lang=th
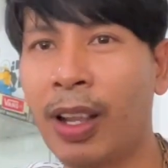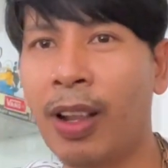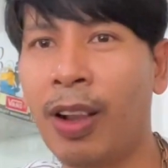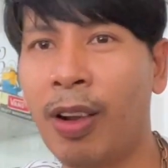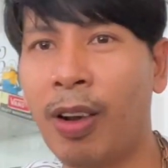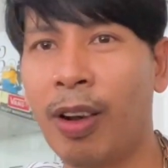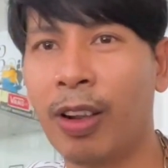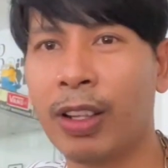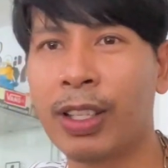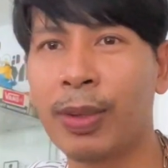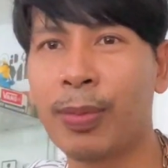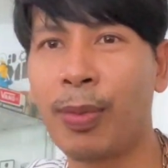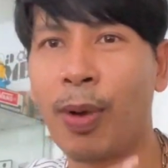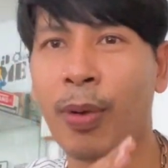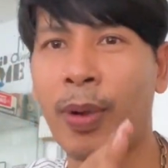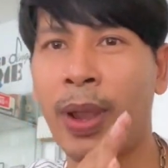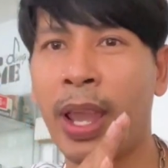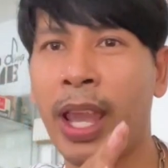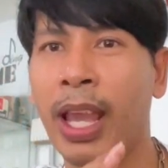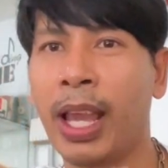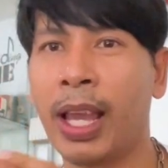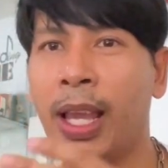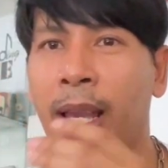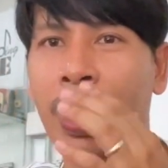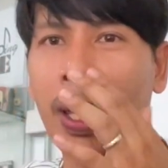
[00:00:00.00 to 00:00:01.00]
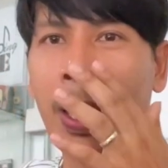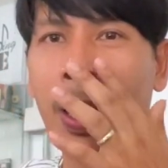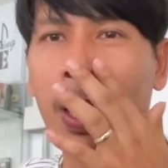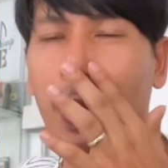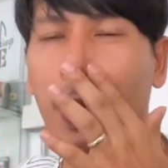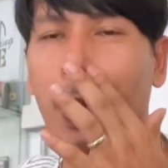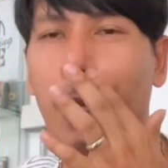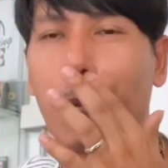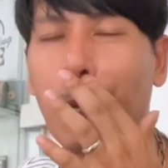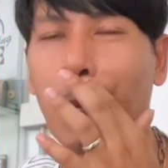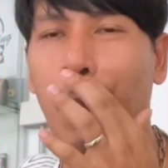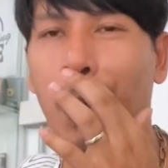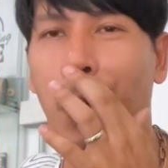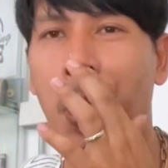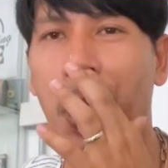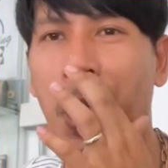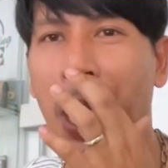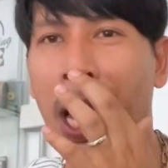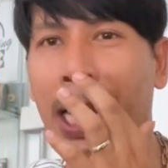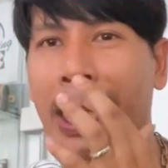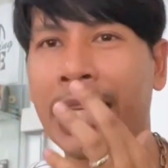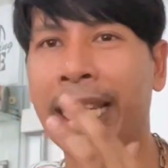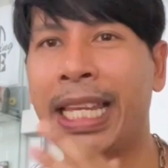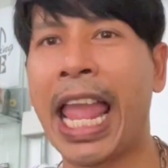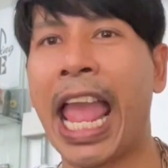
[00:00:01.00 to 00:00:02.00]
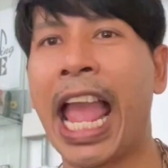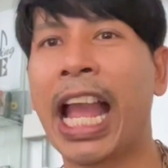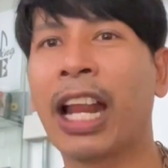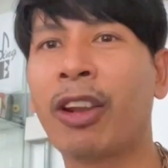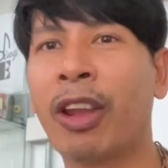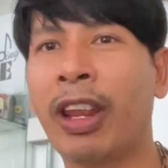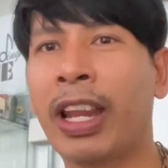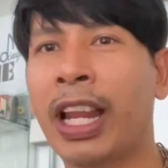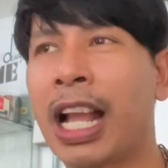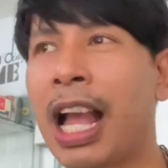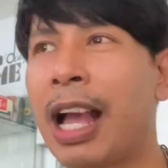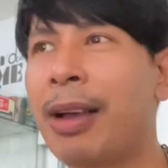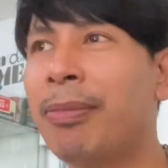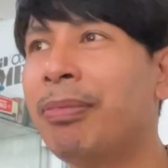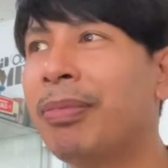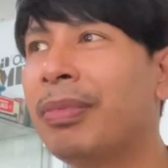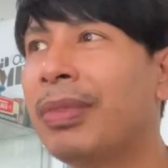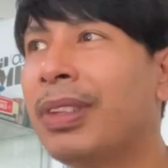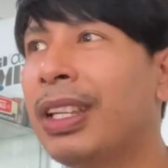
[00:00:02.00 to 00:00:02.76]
ขอจะบอกไงขอขัดแย้งหน่อยนะครับ